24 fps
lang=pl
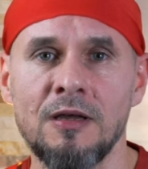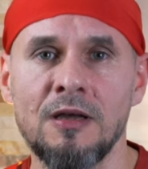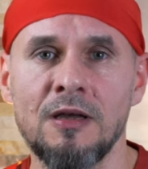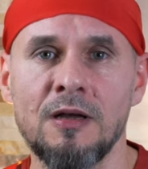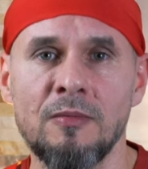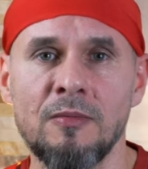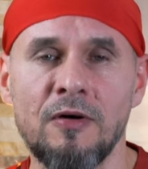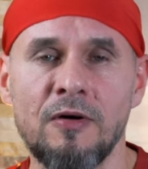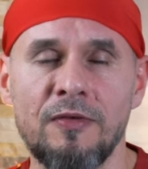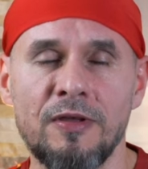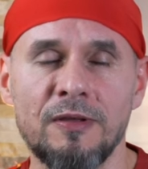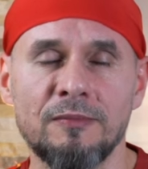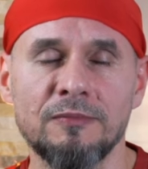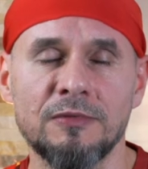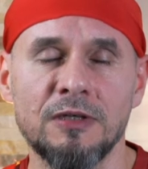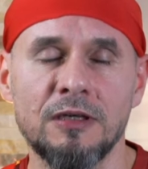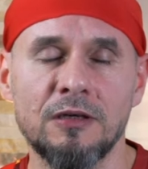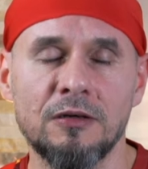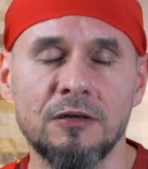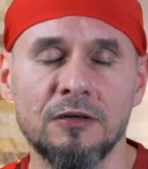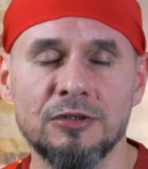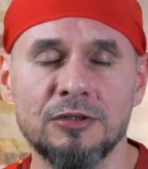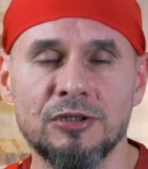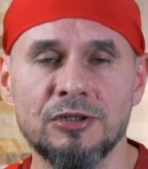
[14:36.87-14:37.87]
Powiem
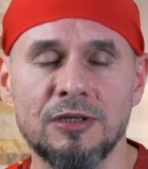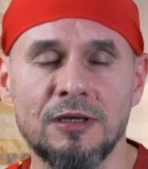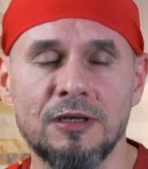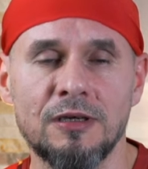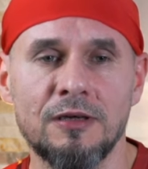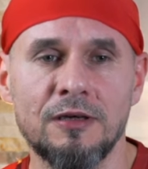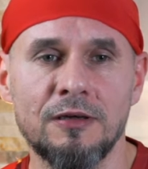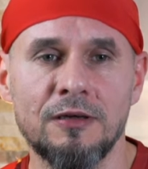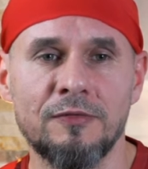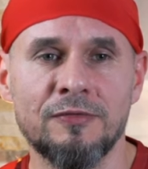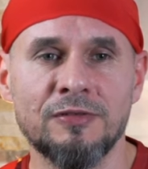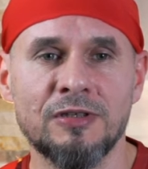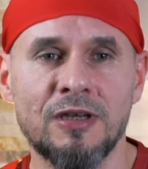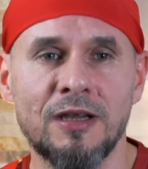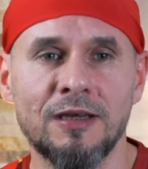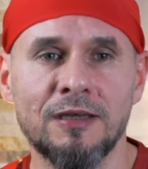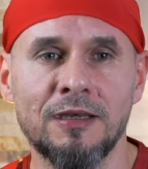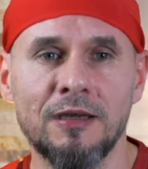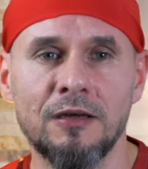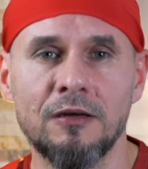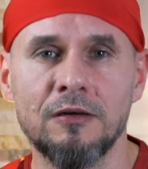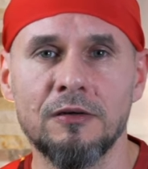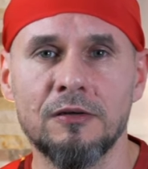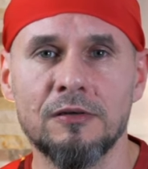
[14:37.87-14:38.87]
tylko, że
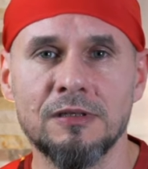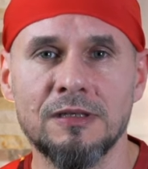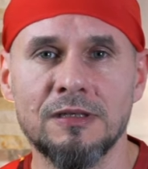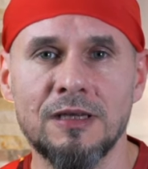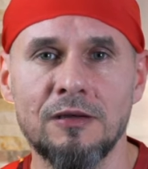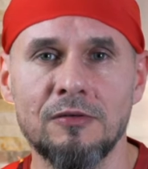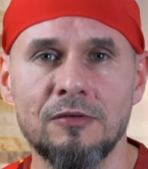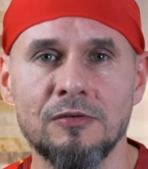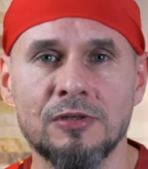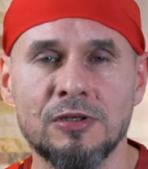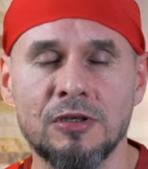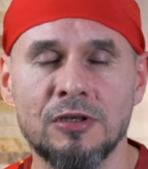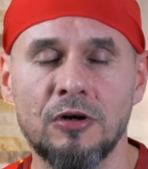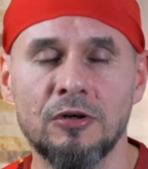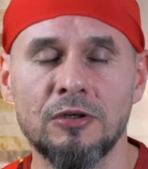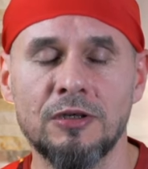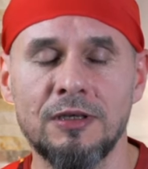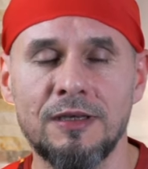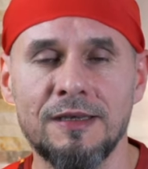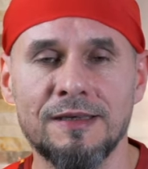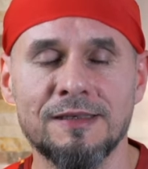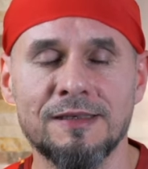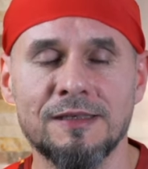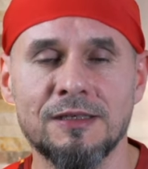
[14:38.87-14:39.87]
wszelkiego rodzaju
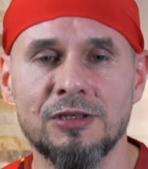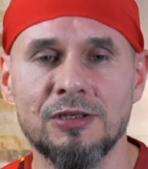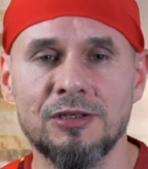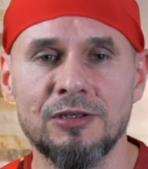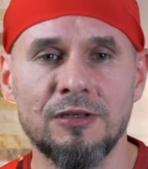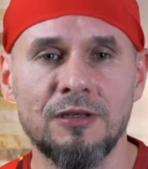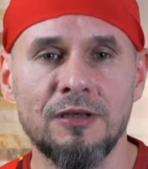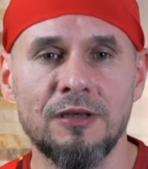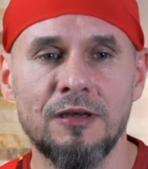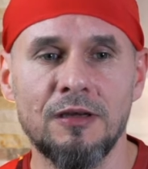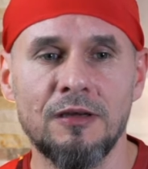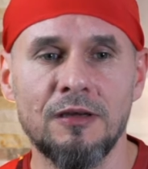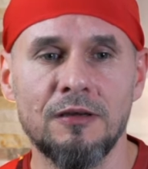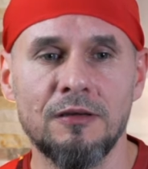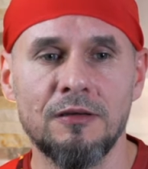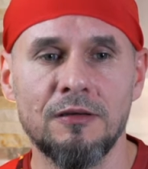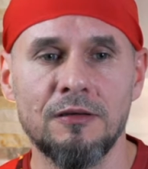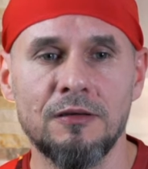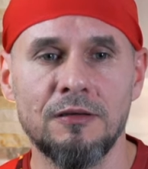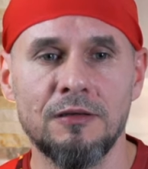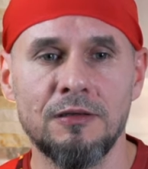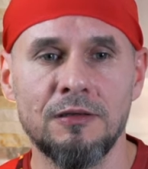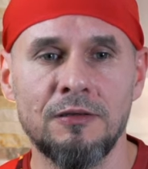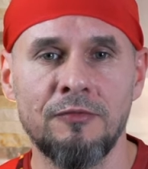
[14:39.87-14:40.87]
skoki na skrzynie
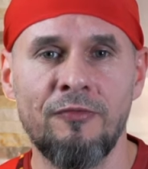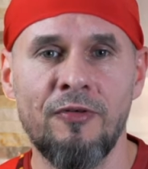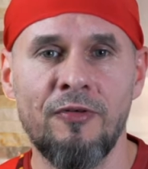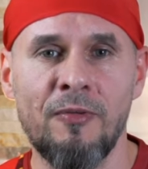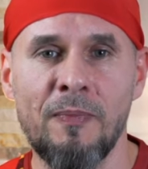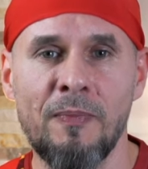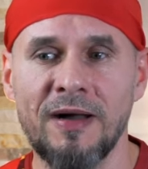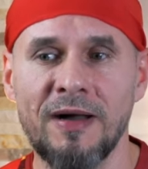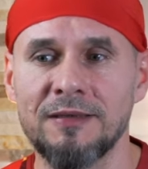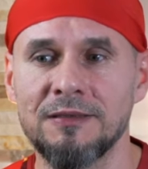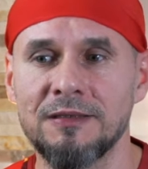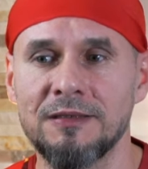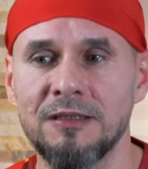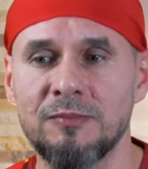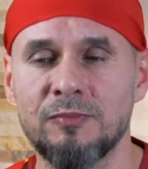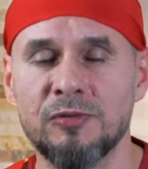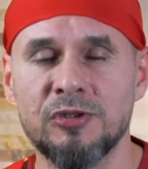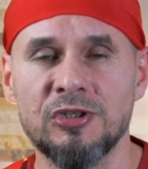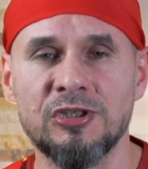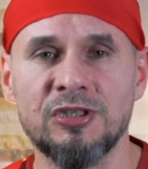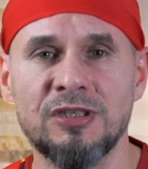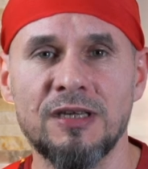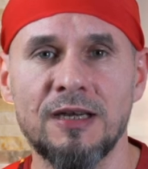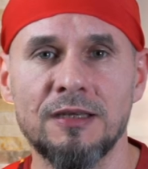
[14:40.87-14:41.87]
i wypady,
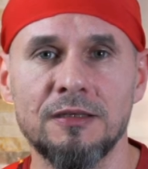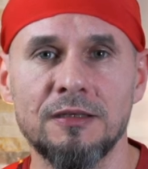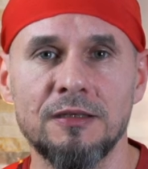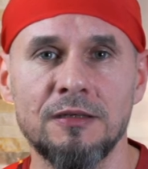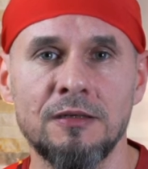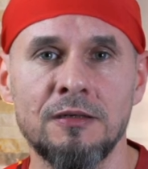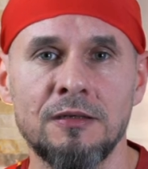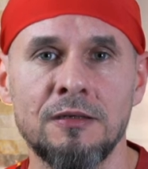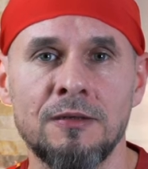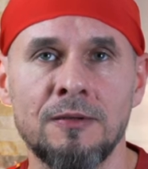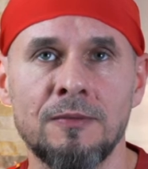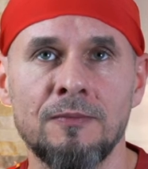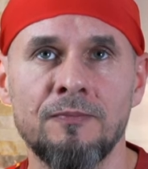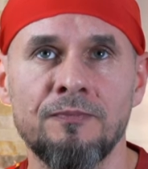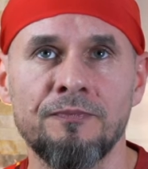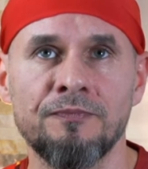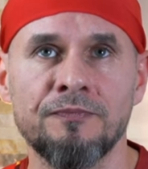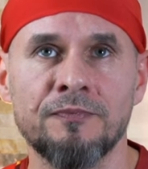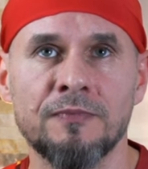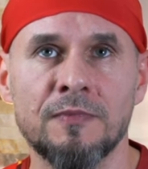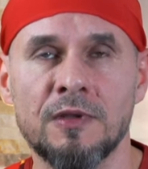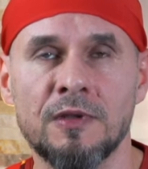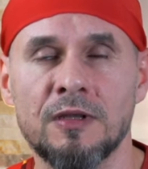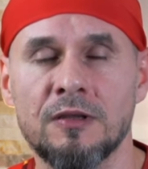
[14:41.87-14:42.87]
przysiady,
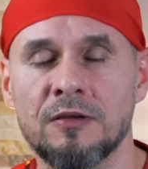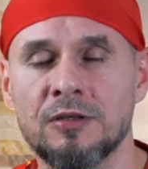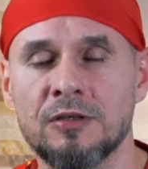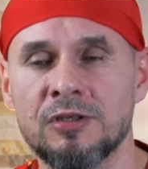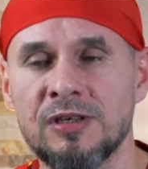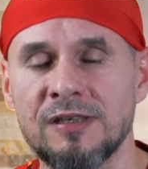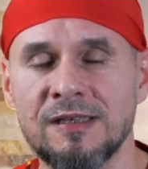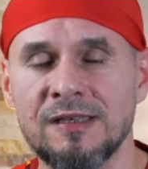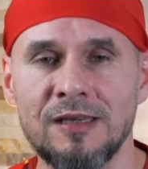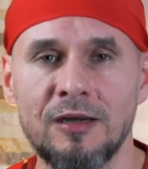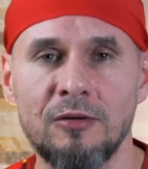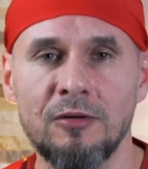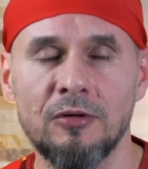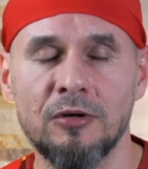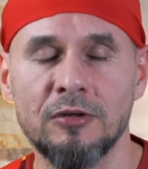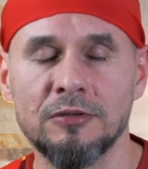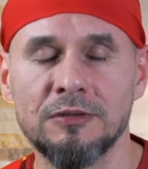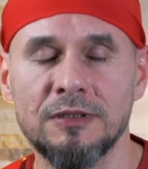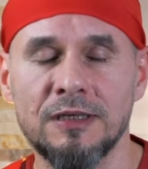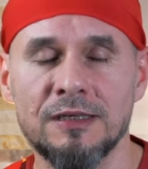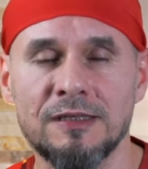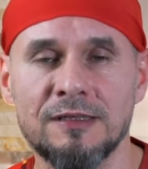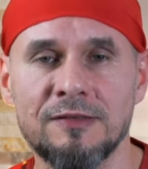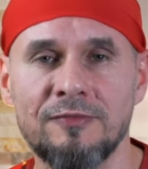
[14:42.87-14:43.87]
przesełko
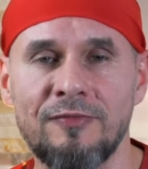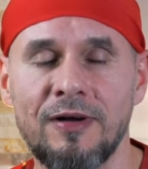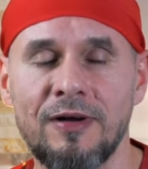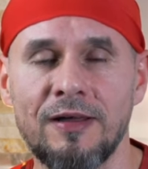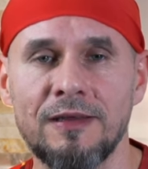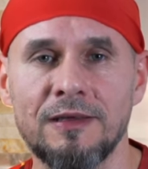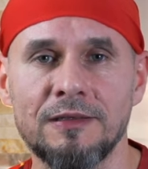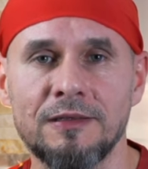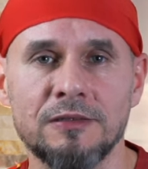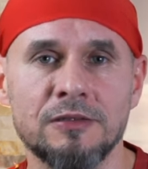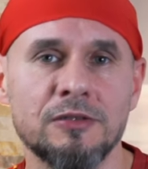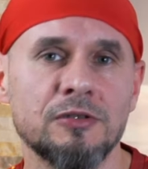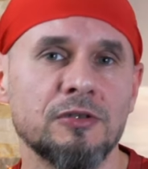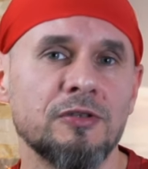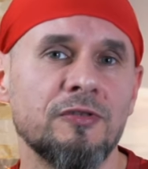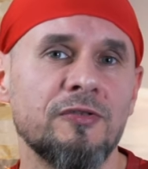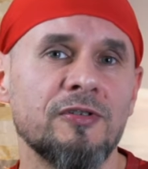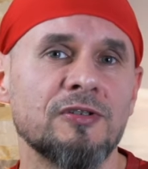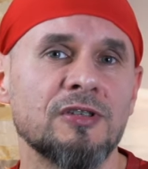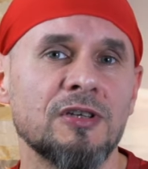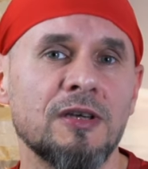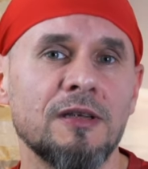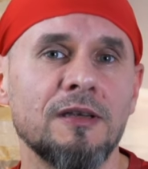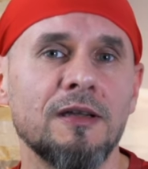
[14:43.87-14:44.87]
tak zwane, to są
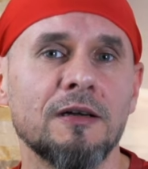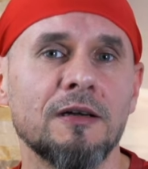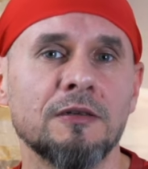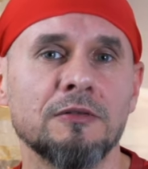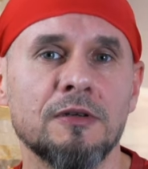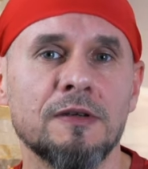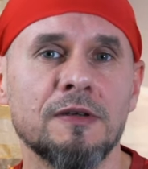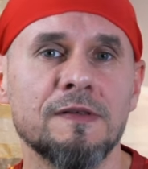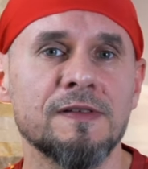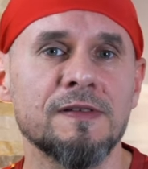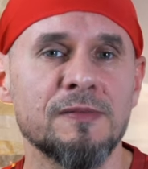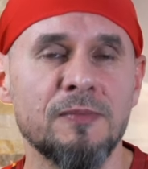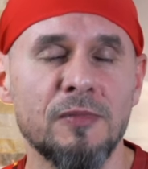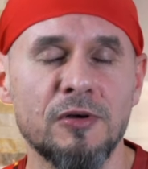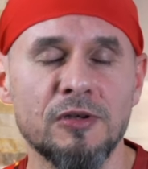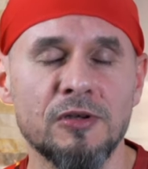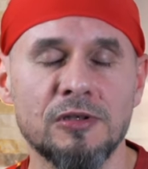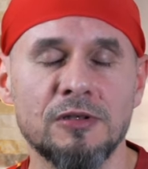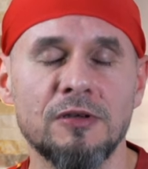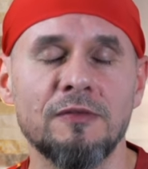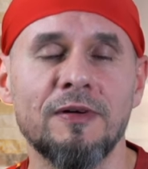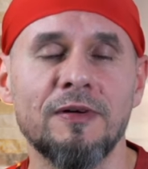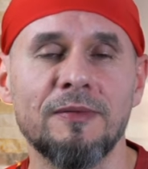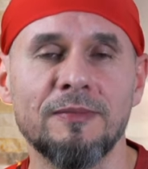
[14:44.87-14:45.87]
ćwiczenia, które
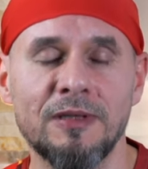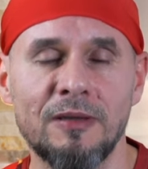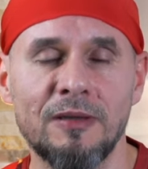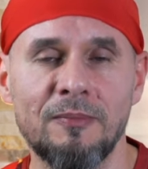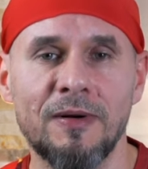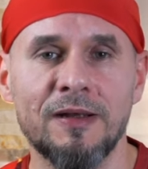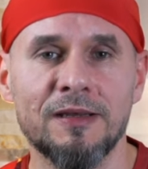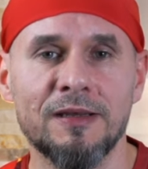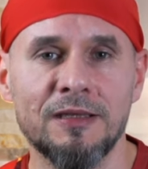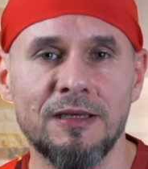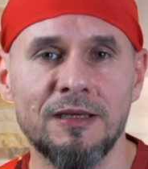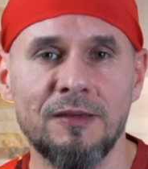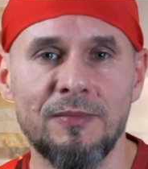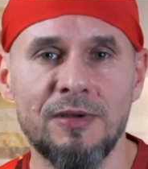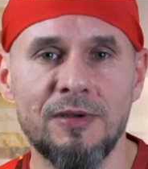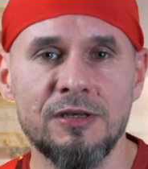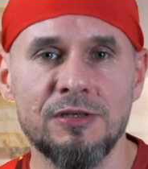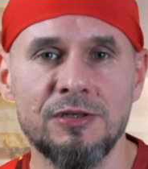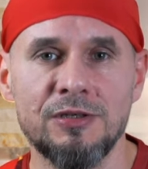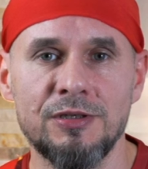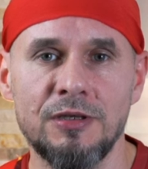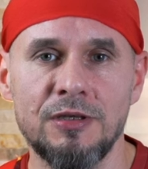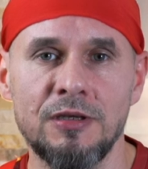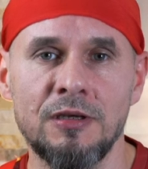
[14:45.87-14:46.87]
wzmocnią Wam te partie
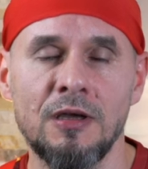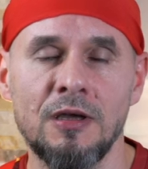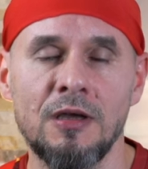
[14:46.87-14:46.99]
mięśni